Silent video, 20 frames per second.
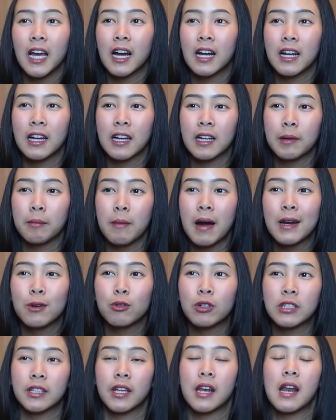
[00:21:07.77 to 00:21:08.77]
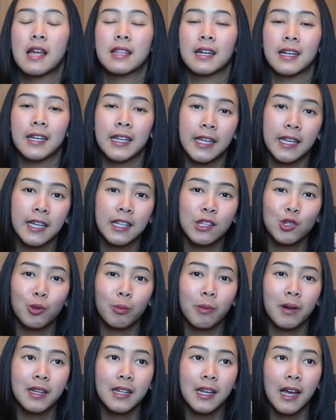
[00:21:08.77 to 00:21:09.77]
yang baru kita datengin,
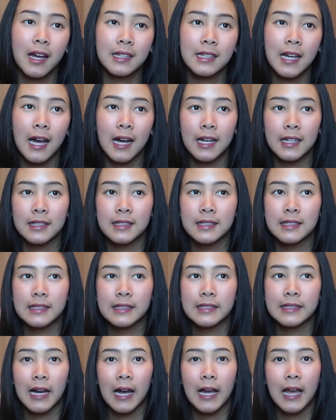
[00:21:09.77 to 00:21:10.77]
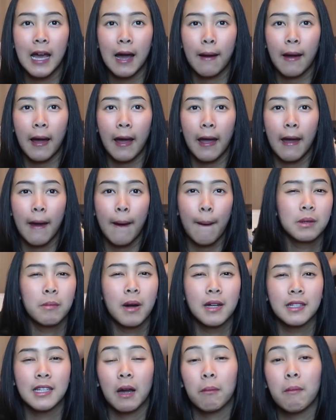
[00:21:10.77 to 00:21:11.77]
cuman ya nggak nggak yang kayak
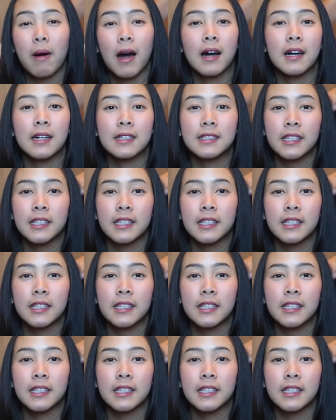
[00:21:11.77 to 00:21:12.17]
banyak banget.